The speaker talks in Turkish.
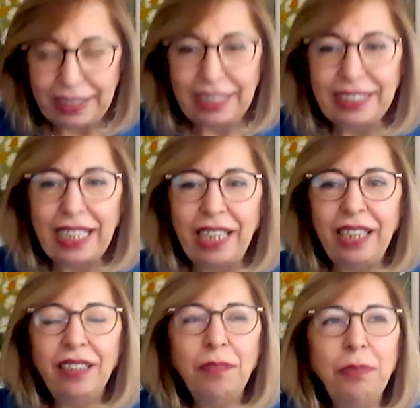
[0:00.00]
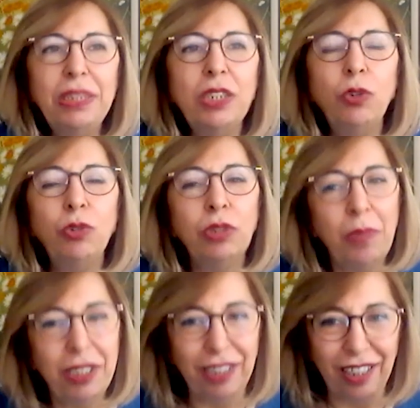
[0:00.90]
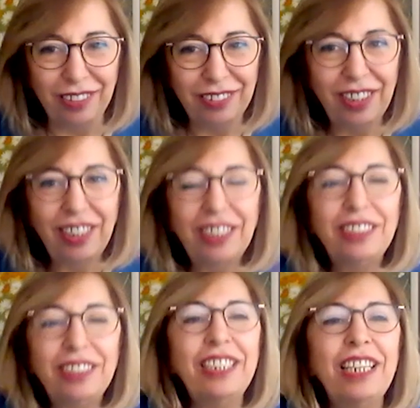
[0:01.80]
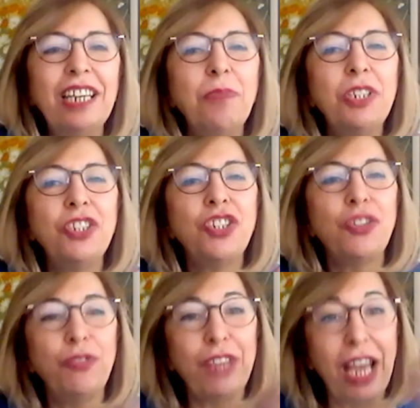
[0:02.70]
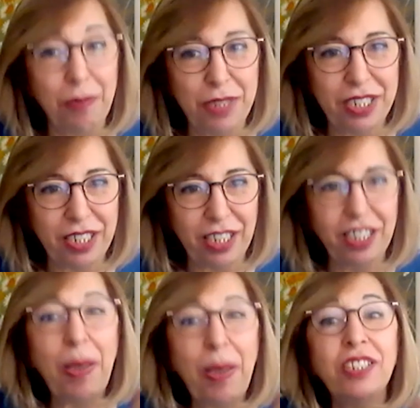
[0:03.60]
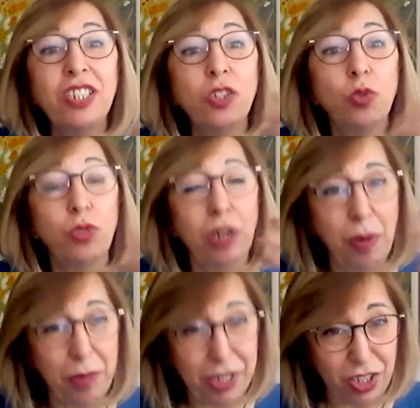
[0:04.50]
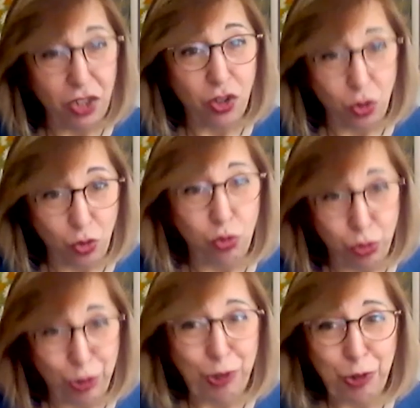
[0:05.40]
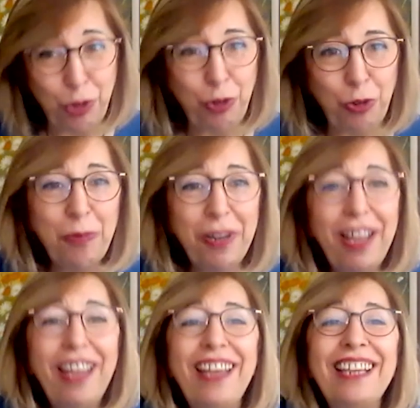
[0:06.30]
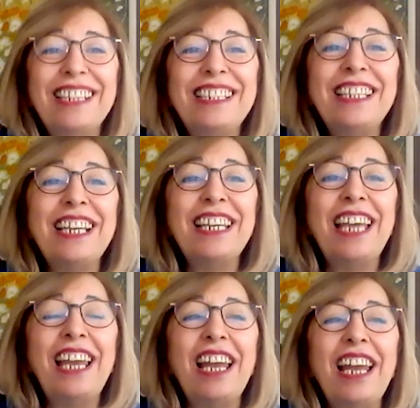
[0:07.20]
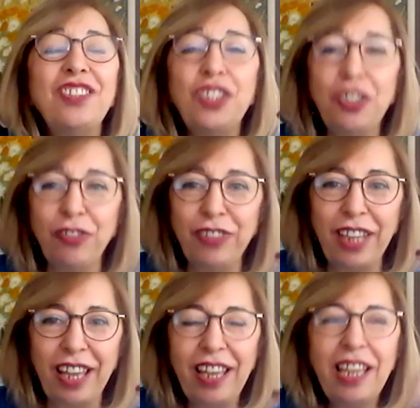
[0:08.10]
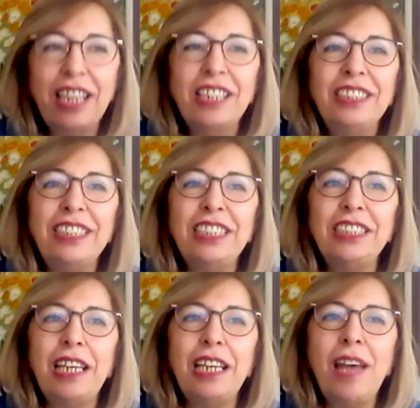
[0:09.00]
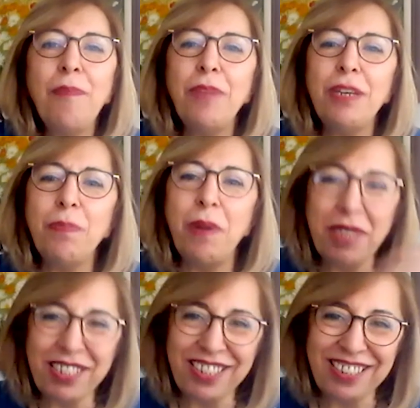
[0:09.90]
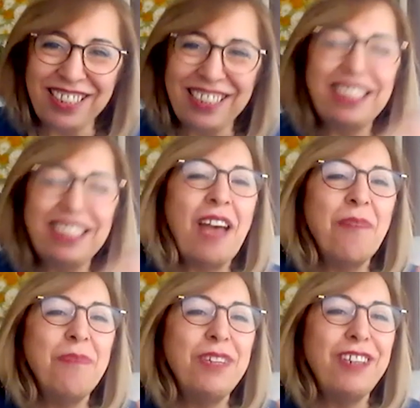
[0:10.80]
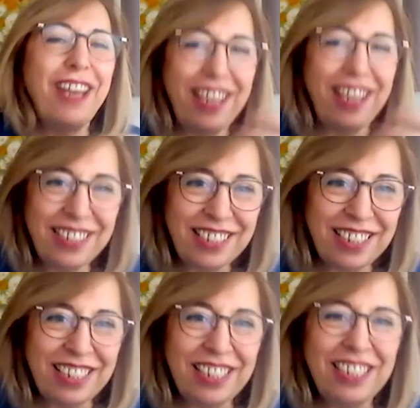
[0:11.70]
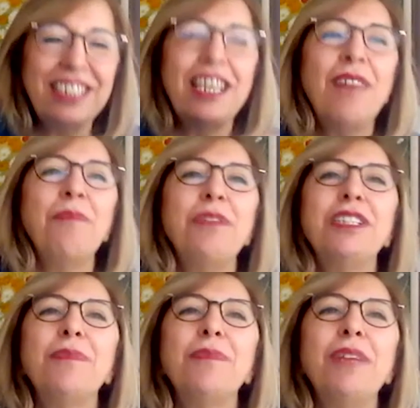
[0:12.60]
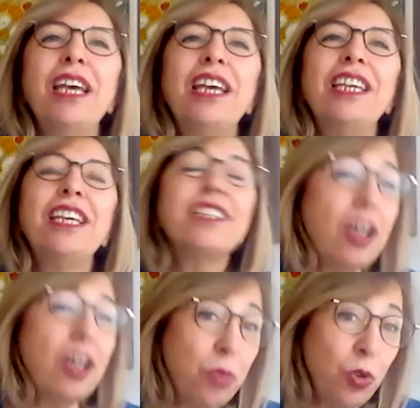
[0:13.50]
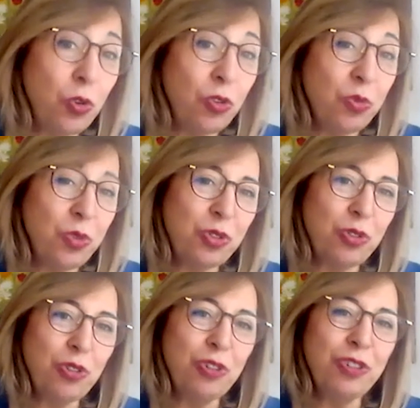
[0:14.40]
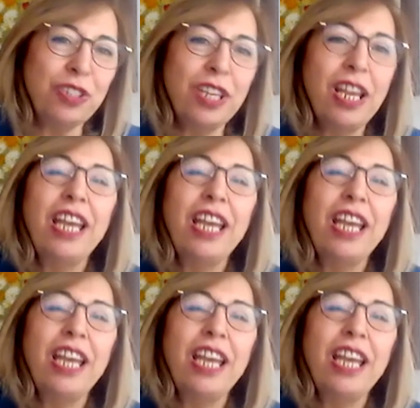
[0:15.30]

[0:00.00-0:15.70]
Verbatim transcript: Size bize uğramadan direkt bir çift gelmişse ki ben size uğramaması için çok uğraşıyorum. Size gelen çifte siz e, hem bir babasınız, hem bir eşsiniz, hem bizim yazar büyüğümüzsünüz.